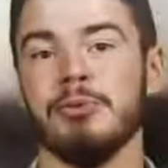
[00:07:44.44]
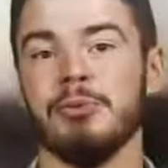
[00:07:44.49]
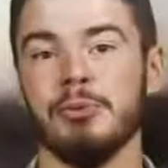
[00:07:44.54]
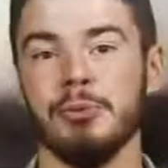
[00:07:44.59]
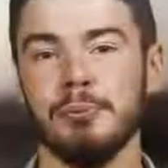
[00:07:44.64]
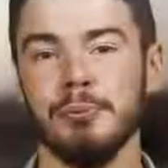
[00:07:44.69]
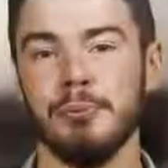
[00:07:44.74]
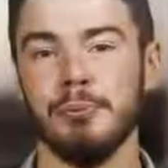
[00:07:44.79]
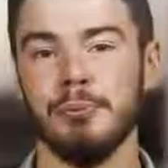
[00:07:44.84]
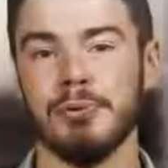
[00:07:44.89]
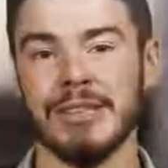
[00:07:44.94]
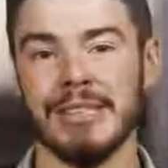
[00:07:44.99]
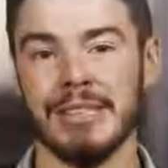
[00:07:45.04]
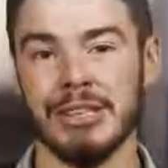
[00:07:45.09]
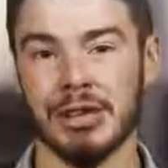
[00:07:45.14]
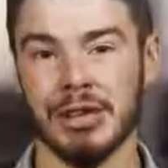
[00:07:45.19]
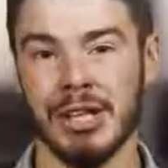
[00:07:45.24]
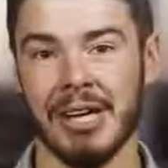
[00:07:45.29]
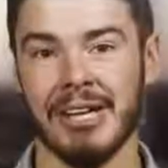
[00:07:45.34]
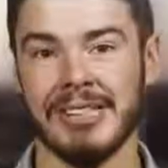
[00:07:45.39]
vous pouvez
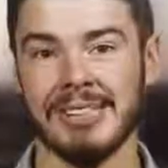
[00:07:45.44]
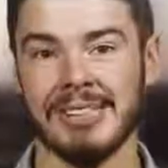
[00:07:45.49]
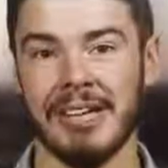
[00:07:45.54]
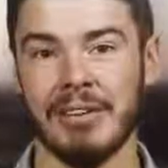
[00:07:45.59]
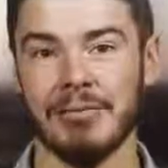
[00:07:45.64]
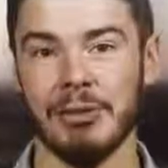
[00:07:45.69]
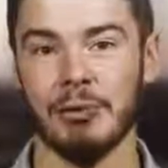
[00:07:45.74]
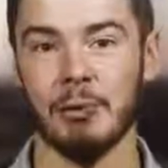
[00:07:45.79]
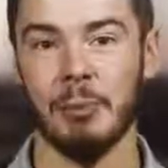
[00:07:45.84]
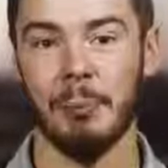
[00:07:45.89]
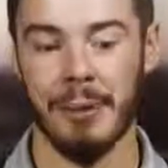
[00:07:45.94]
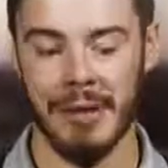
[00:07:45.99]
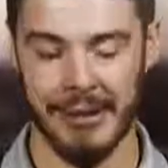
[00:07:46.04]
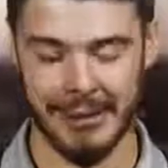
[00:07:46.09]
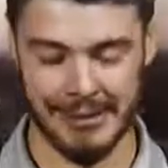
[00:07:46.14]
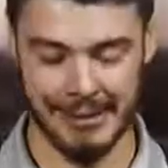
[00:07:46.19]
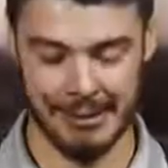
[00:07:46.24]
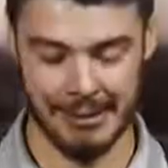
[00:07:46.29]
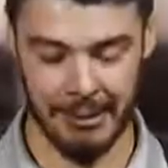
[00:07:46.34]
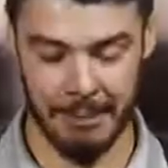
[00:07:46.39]
déjà réserver vos
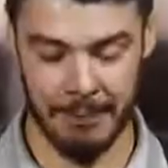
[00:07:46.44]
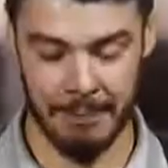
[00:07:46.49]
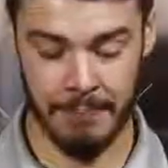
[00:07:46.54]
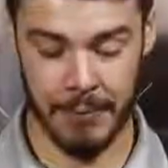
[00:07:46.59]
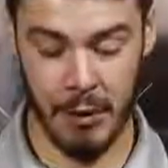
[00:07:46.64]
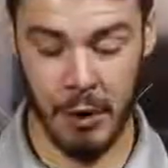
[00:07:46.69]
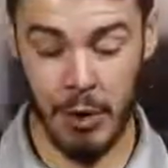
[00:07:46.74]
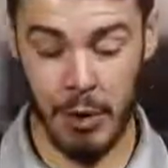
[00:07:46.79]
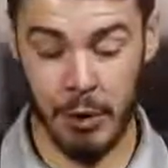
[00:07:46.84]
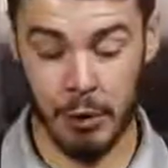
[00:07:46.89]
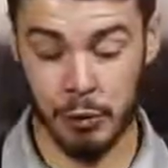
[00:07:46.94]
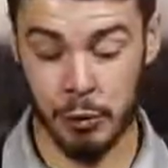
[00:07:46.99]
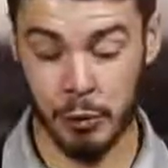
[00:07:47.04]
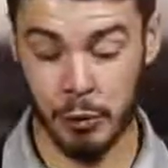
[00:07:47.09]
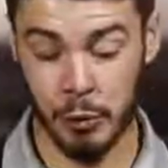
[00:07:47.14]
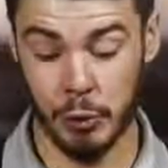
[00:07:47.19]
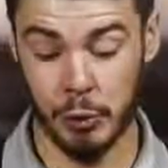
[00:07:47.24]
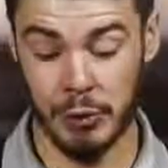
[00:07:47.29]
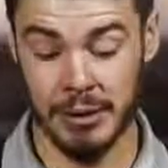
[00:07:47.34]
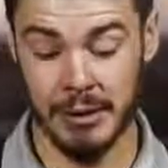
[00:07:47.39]
places. De
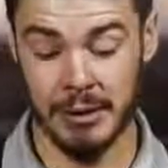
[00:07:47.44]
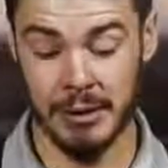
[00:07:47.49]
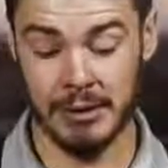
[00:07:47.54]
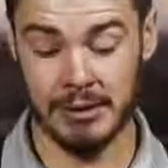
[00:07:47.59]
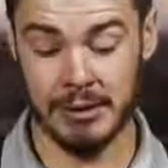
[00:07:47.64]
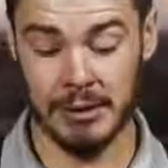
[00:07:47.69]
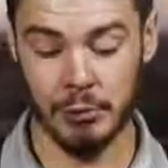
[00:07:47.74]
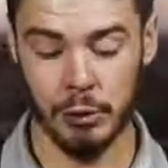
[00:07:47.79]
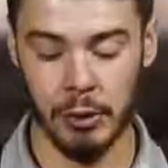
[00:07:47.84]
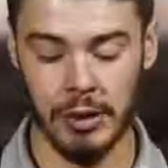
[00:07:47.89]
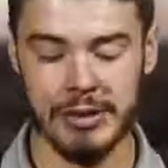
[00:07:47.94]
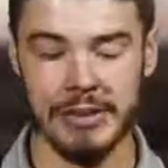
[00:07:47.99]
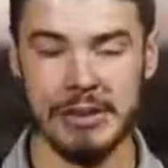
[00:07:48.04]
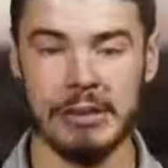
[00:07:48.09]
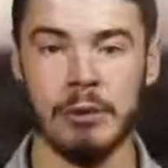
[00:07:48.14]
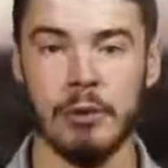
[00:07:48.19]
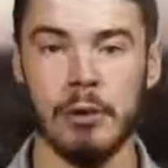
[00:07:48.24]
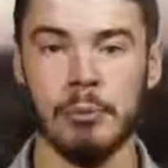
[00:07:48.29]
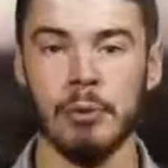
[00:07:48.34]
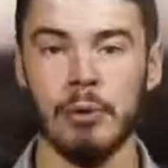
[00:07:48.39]
son côté, la réserve du
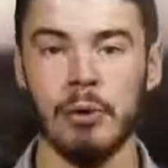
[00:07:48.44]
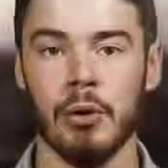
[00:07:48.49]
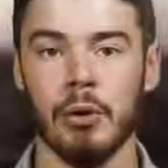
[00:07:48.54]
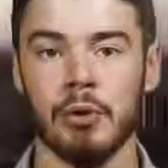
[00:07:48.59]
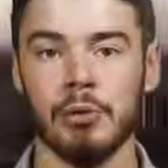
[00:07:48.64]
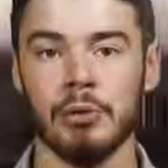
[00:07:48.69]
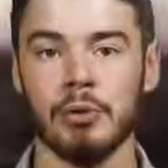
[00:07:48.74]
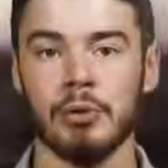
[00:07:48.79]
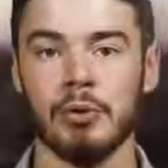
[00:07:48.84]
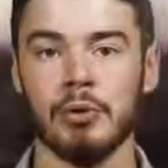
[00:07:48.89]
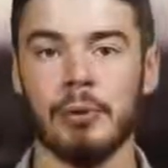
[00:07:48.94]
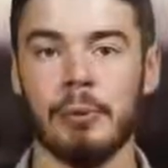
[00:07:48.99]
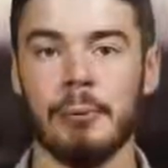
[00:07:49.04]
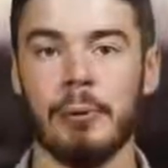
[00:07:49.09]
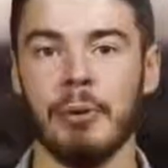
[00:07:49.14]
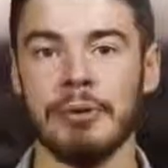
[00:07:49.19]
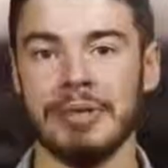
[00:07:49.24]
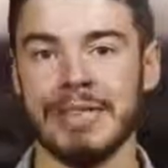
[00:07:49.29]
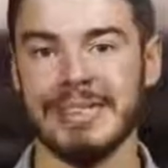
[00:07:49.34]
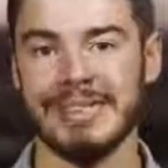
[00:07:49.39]
Racing Club de Lens se
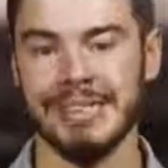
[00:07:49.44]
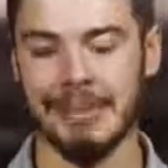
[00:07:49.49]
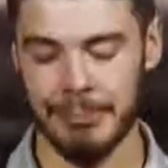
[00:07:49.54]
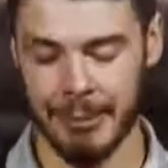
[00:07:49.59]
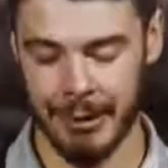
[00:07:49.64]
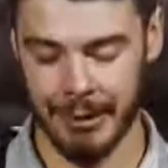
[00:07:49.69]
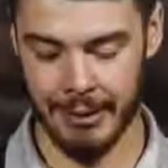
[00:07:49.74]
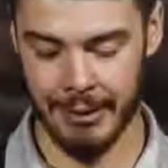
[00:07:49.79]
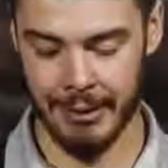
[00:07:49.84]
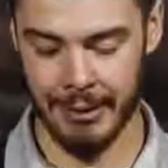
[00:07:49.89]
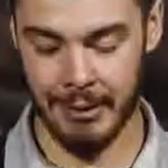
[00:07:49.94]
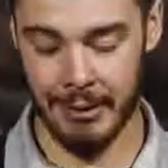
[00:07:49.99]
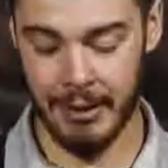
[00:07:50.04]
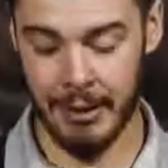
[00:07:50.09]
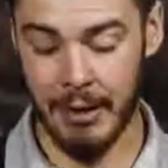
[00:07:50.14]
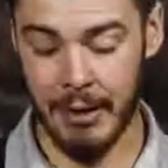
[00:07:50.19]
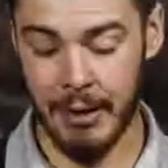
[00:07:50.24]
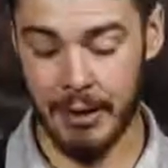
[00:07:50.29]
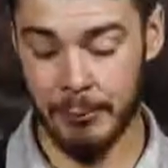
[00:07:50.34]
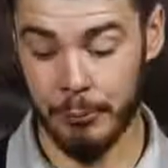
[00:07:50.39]
porte assez mal,
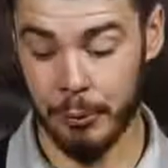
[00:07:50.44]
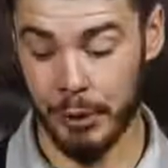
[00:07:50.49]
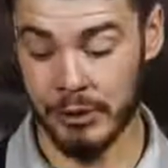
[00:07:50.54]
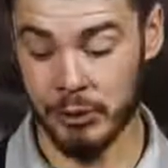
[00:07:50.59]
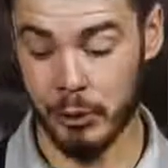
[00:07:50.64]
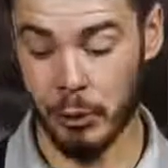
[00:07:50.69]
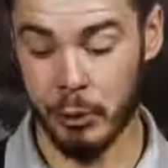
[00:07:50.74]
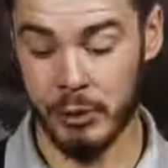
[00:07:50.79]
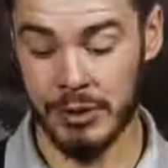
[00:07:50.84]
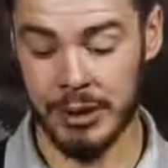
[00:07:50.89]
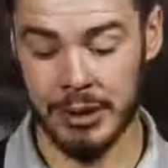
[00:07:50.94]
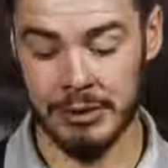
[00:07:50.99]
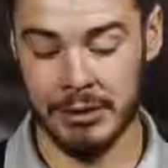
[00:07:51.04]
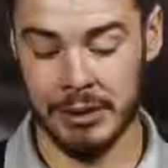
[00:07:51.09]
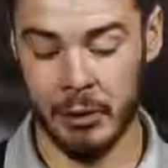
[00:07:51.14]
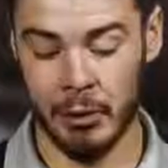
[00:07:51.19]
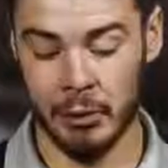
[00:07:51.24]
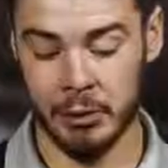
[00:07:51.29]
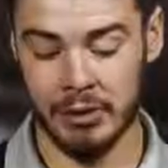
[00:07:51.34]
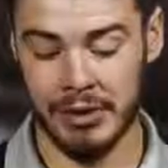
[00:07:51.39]
pointant au dernier
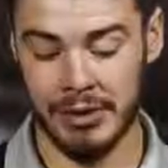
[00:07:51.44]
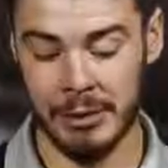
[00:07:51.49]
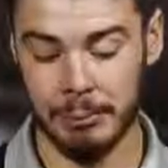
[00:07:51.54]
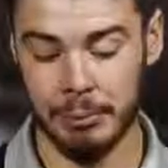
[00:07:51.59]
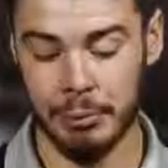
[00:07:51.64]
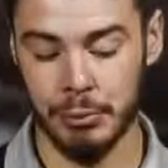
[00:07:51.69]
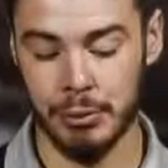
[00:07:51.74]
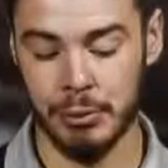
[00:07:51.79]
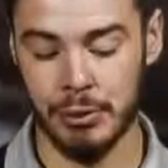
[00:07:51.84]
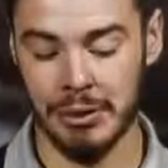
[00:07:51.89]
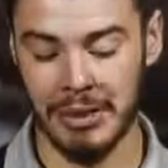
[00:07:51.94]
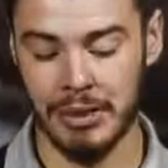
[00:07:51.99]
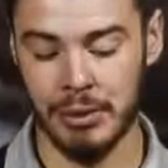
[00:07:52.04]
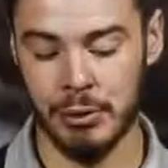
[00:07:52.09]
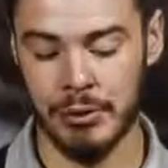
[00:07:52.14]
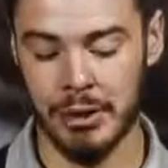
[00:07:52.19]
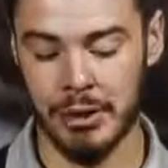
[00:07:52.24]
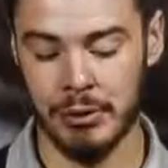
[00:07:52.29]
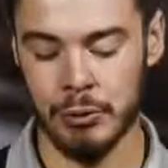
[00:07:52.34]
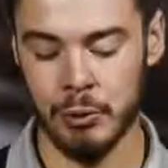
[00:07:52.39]
rang de sa poule de
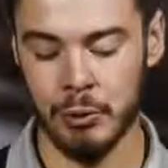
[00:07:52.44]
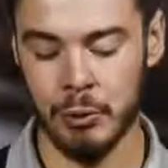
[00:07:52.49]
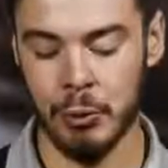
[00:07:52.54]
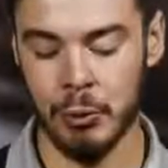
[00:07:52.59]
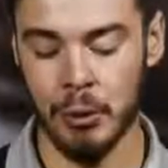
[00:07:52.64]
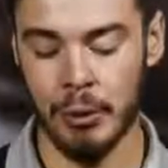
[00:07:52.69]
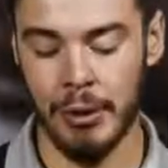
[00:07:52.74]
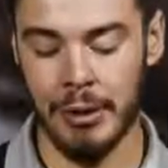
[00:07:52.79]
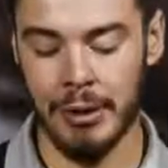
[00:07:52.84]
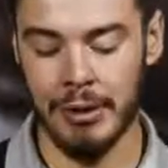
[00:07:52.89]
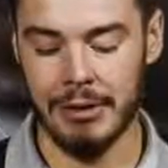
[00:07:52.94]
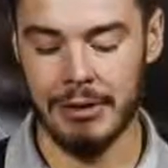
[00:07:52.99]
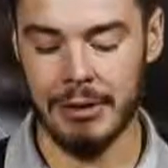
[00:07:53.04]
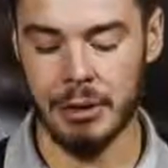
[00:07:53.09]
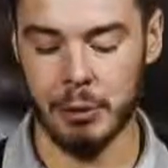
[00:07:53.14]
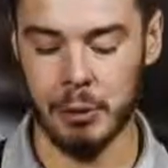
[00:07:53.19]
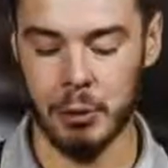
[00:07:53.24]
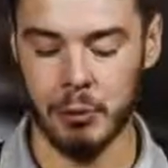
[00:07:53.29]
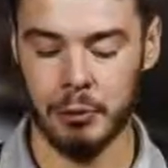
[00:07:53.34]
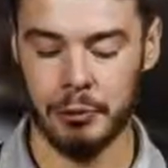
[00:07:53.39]
National 2. Les
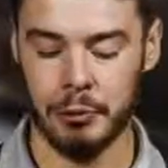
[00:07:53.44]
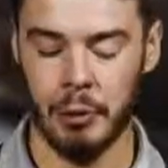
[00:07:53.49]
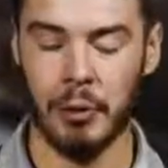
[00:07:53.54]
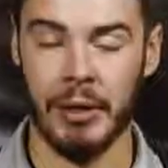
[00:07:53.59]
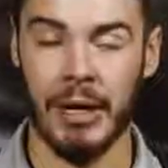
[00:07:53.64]
joueurs de Franck